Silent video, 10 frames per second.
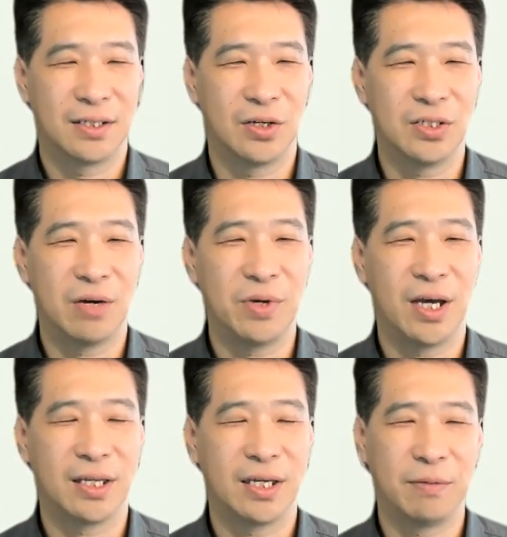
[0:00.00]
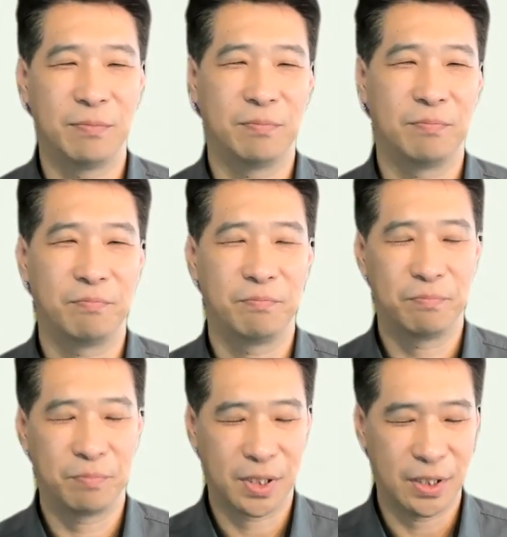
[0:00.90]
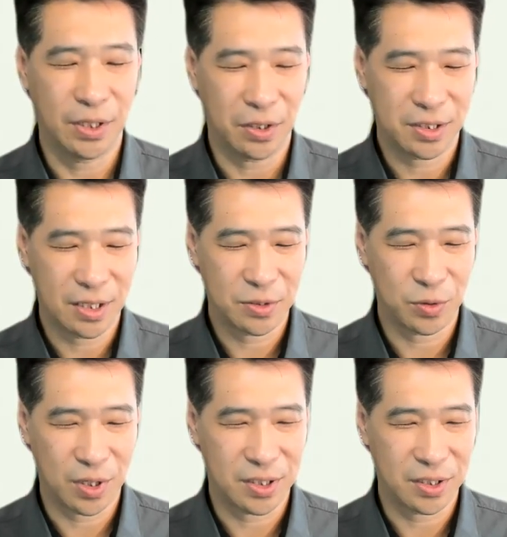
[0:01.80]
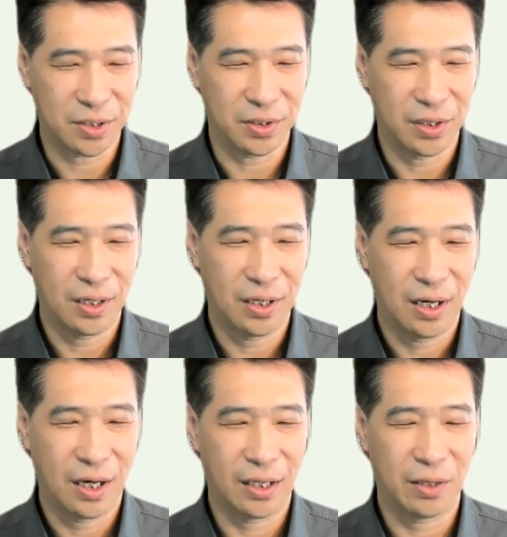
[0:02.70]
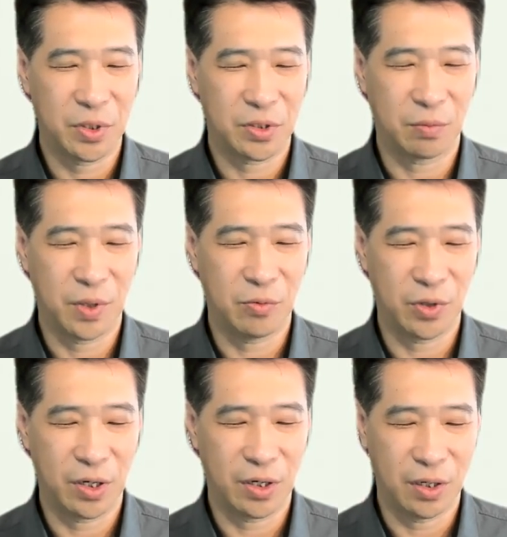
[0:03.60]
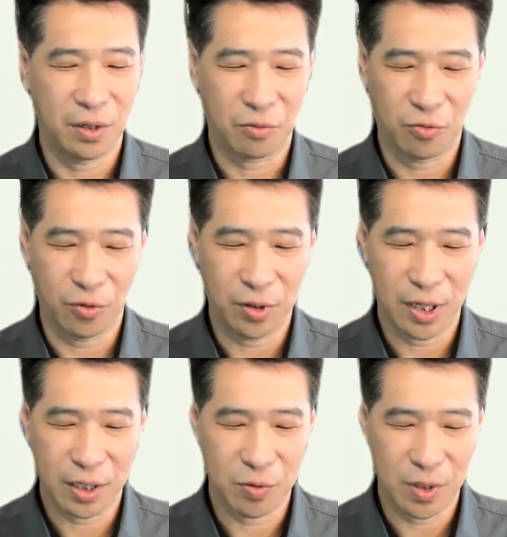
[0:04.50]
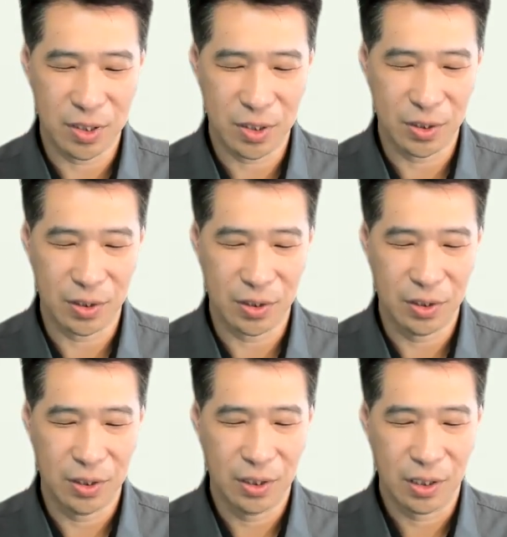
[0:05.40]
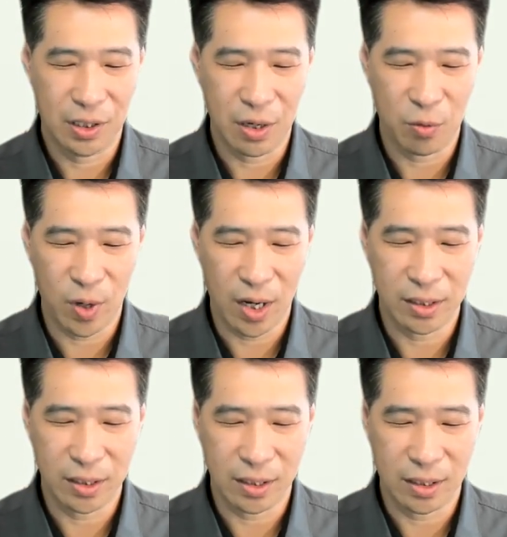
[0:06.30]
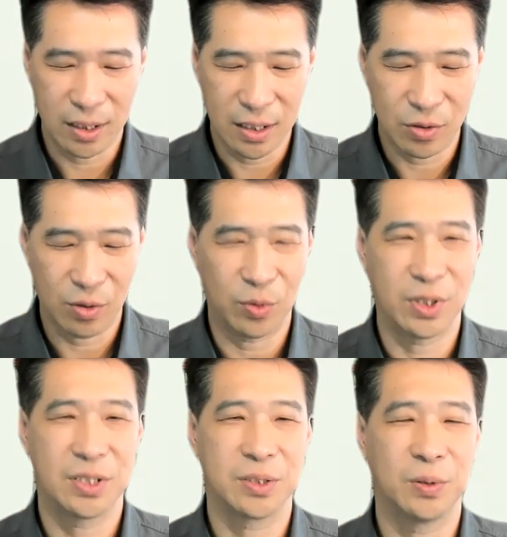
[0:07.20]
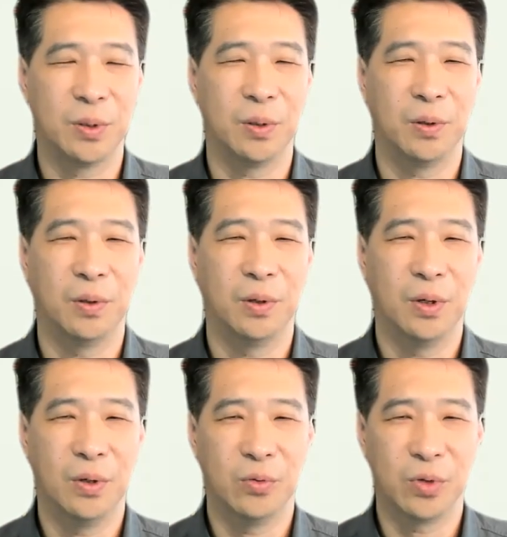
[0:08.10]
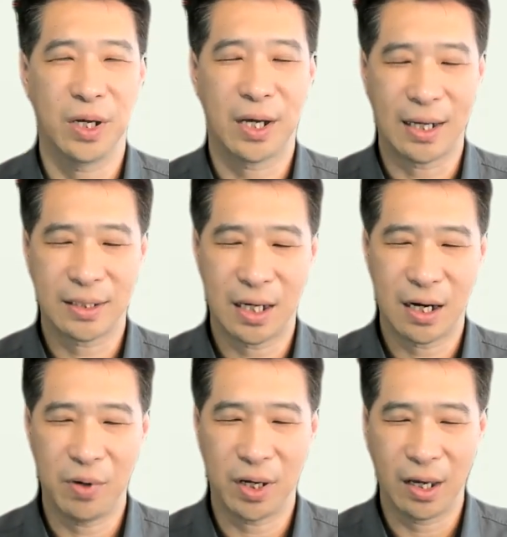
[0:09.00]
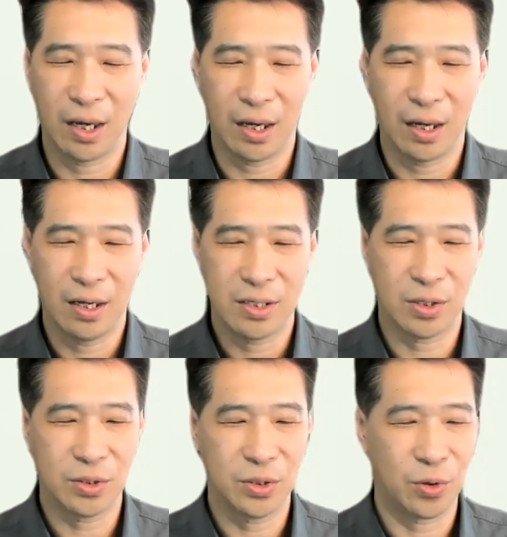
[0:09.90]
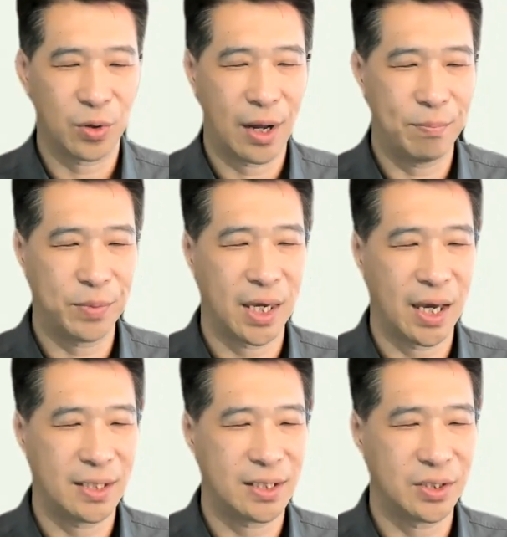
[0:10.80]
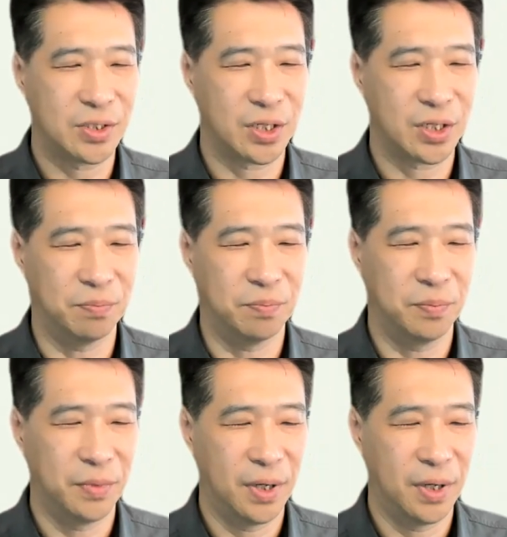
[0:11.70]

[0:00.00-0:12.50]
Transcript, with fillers: 성삼위 하나님 그 역사 속에서 하나님이 정말 우리를 구원하기 위해서 그의 외아들 그리스도를 보내시고 우리 각 사람에게 성령으로 함께 하신 것처럼